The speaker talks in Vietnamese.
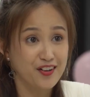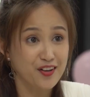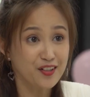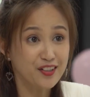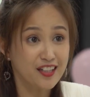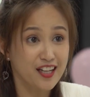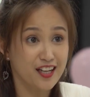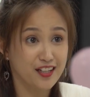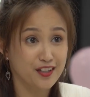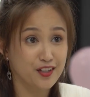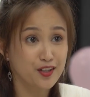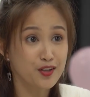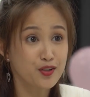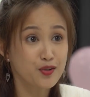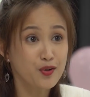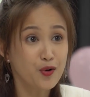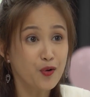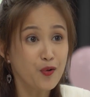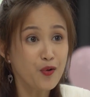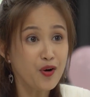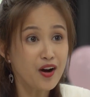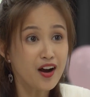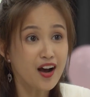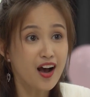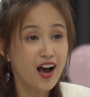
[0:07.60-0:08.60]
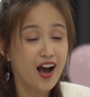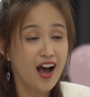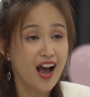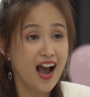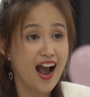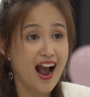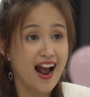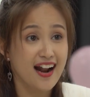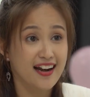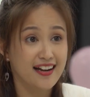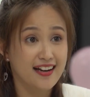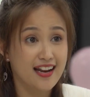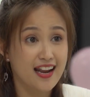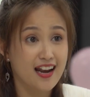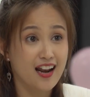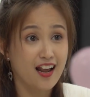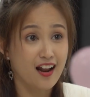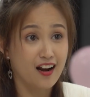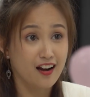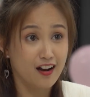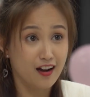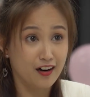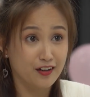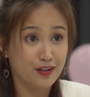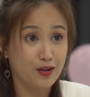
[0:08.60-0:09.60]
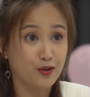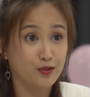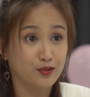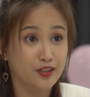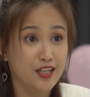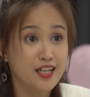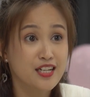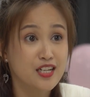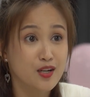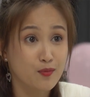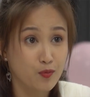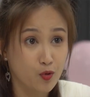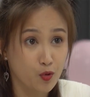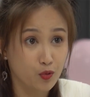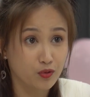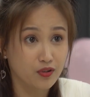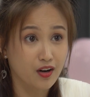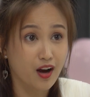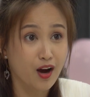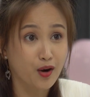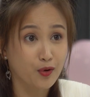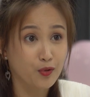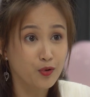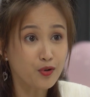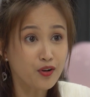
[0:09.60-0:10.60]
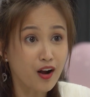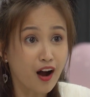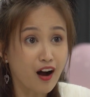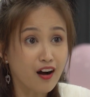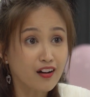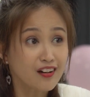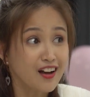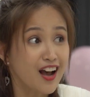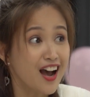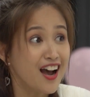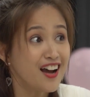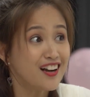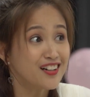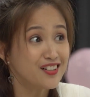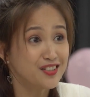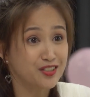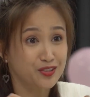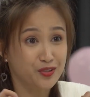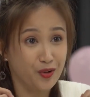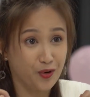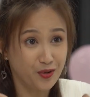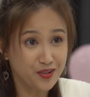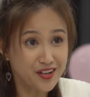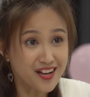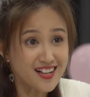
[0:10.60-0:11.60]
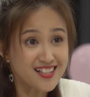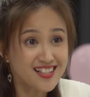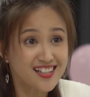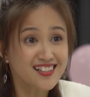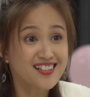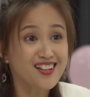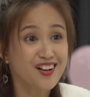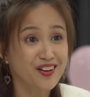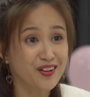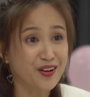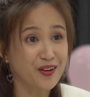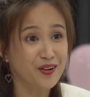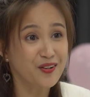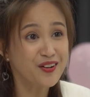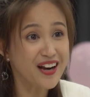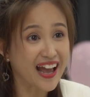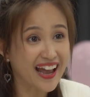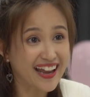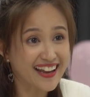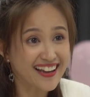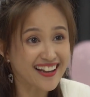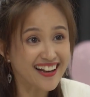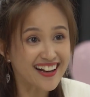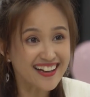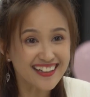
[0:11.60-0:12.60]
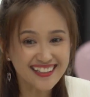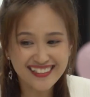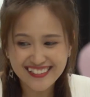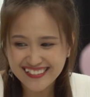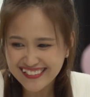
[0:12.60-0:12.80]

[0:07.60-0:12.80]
nói thiệt với chú á đây là lần đầu tiên trong cuộc đời của con được tổ chức sinh nhật kiểu này á